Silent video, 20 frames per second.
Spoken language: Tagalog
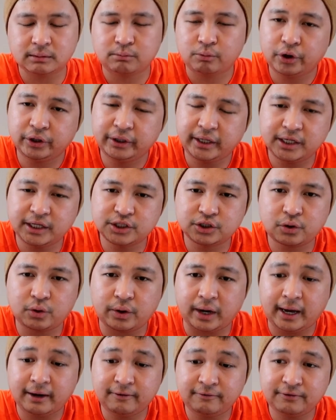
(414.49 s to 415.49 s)
Ang mortgage
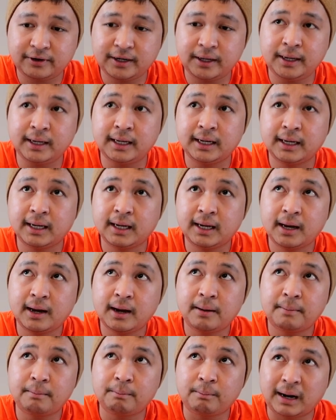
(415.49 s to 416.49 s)
ko every
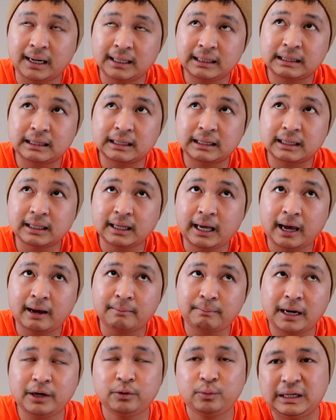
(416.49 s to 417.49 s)
month, eh,
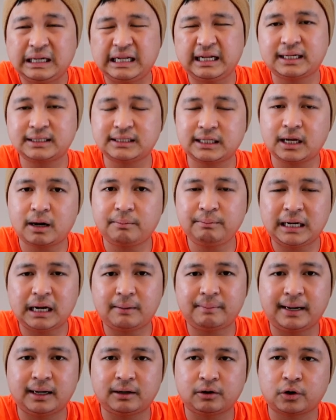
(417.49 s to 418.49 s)
bi-weekly kasi ang
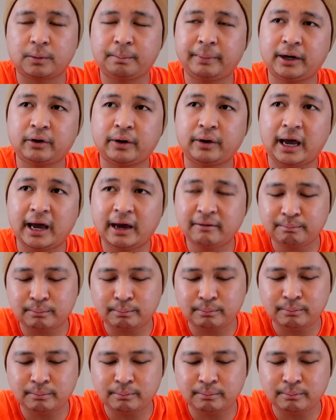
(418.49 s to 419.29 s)
binabayaran ko, pero eh,